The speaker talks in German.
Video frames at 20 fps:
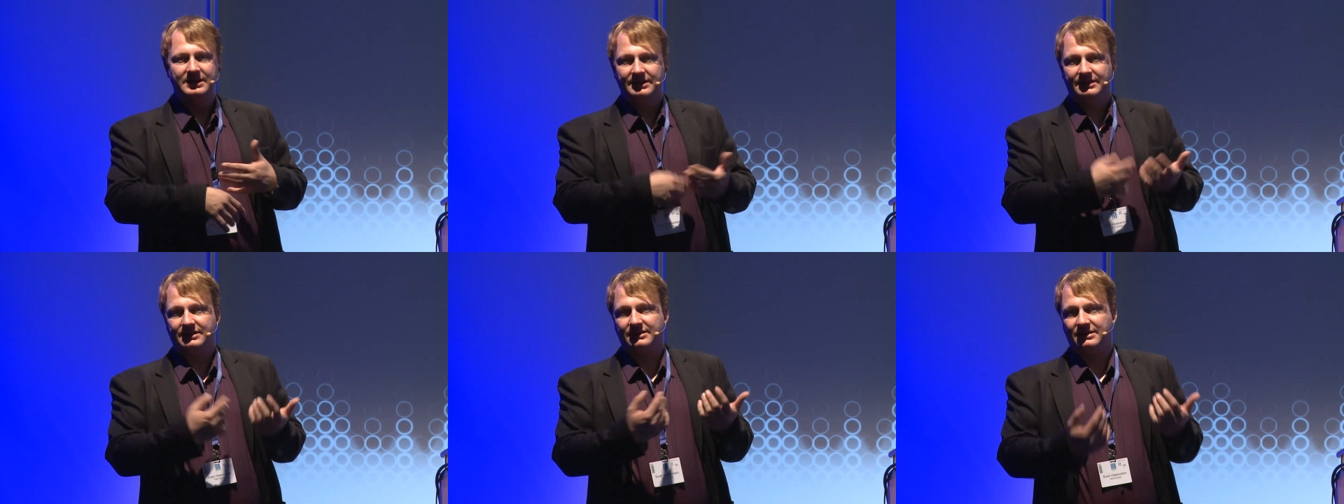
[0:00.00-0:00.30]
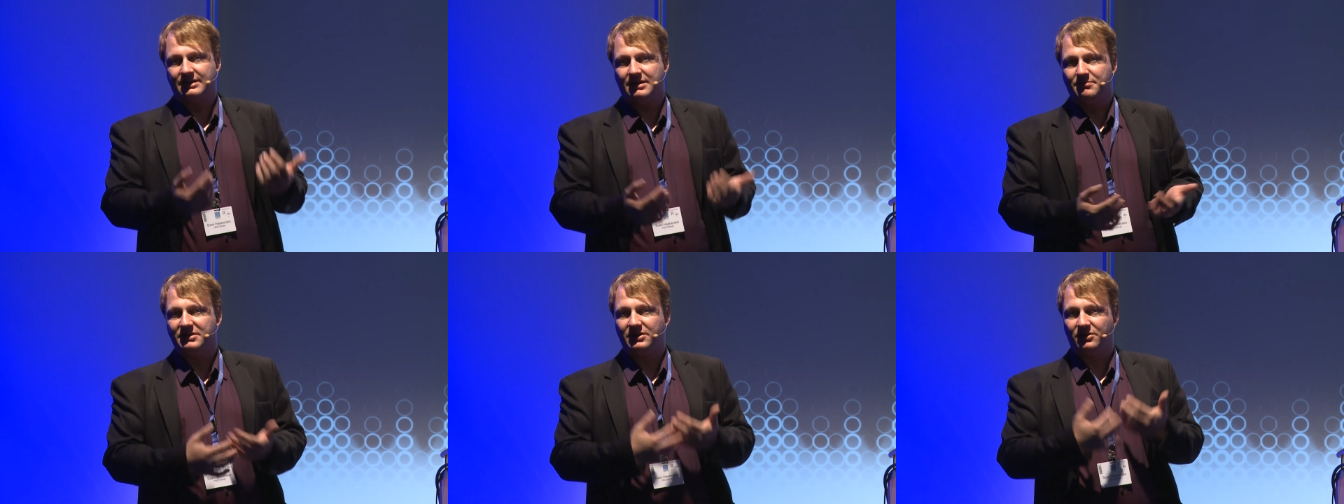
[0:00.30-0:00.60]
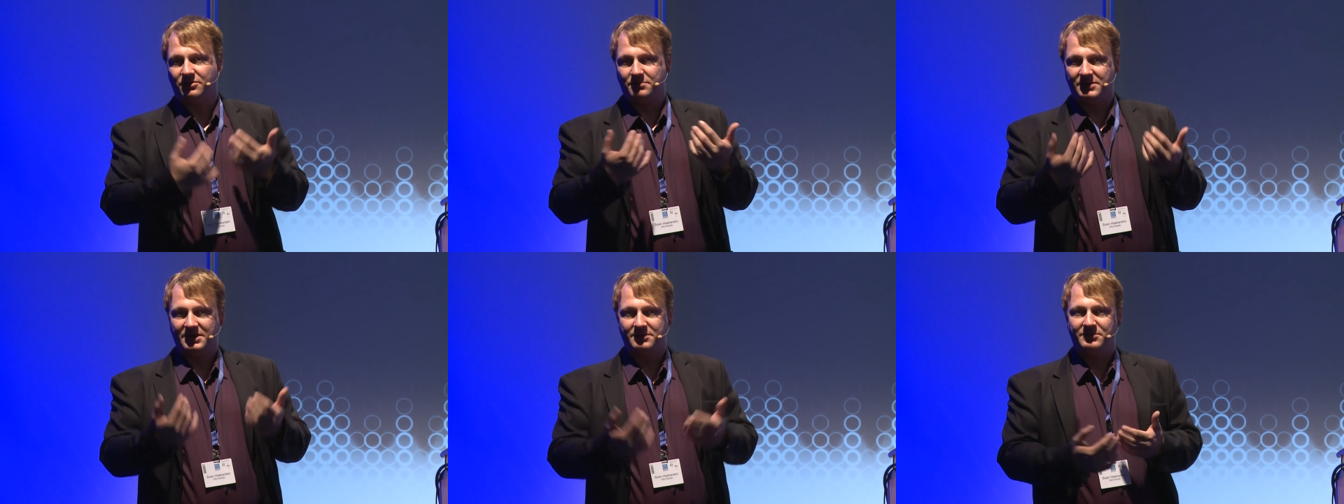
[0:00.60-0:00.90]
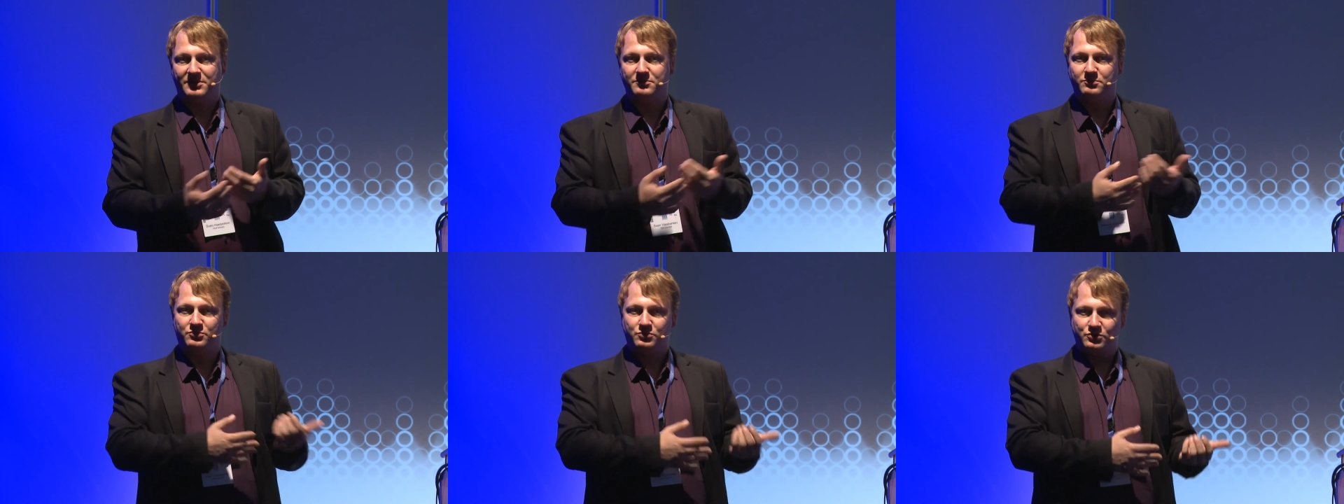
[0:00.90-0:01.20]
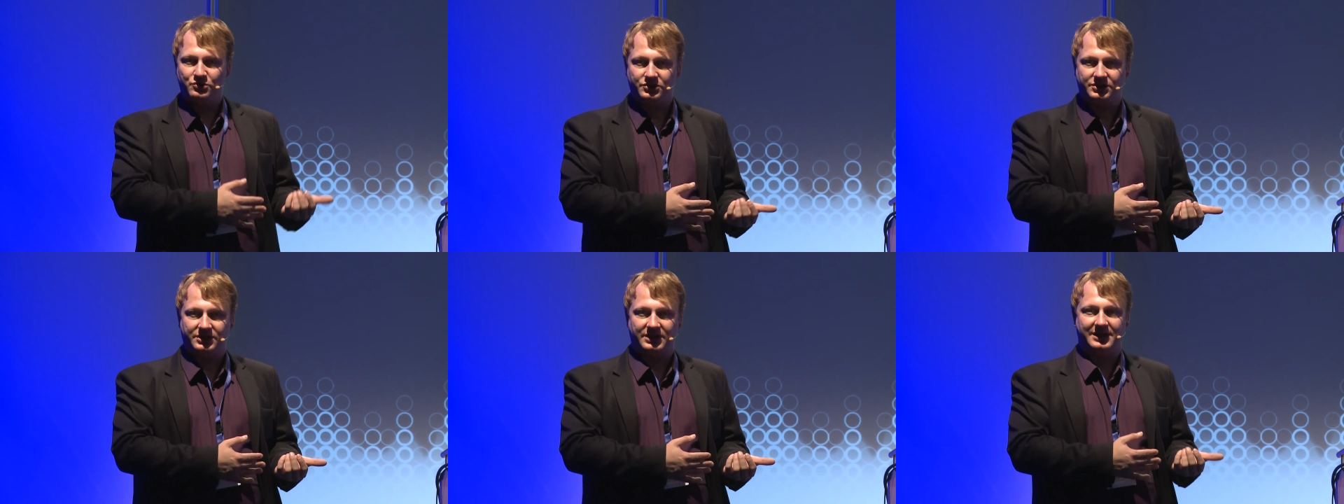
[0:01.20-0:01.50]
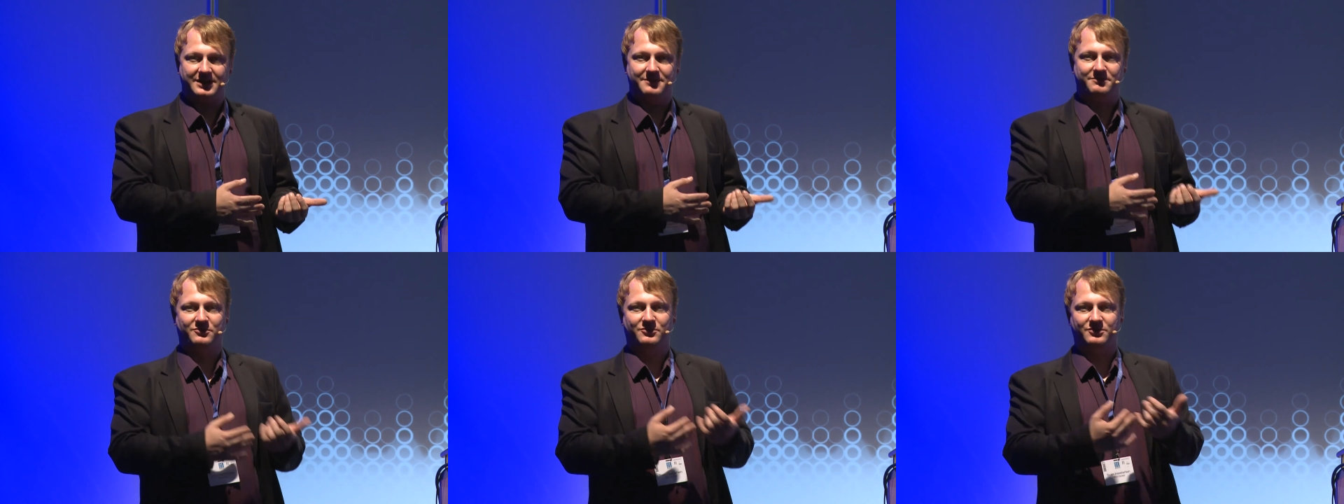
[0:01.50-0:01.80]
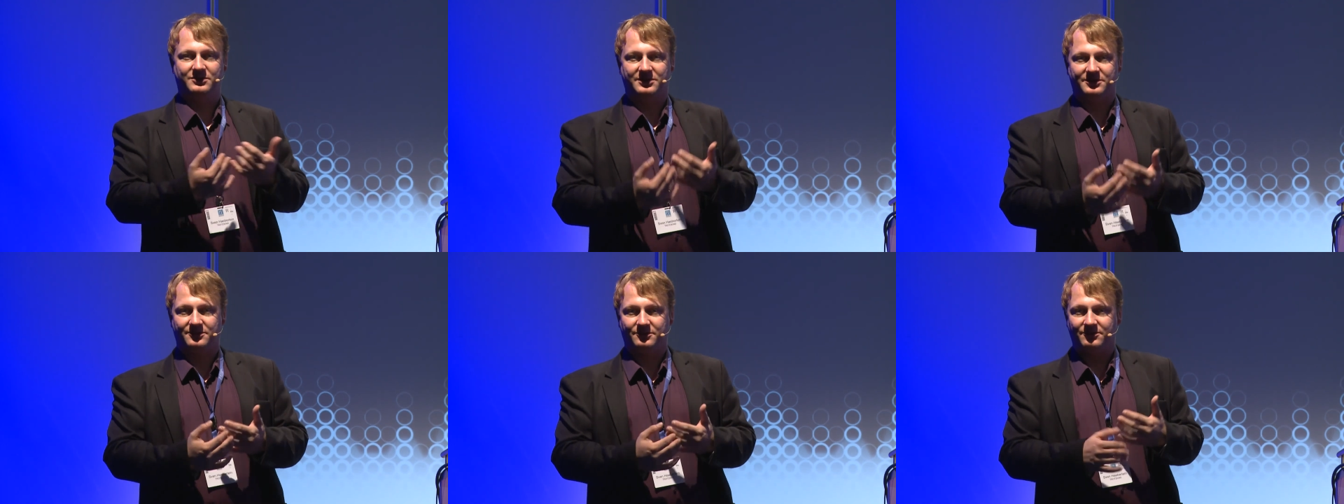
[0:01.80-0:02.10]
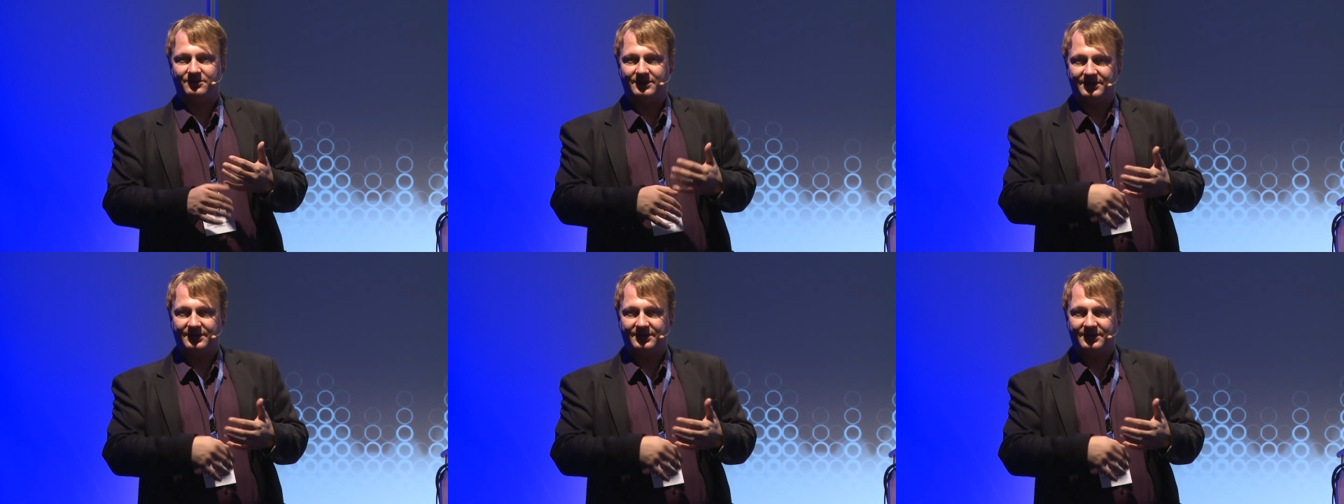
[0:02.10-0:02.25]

dann kann man auch manchmal ein Buch schreiben oder so,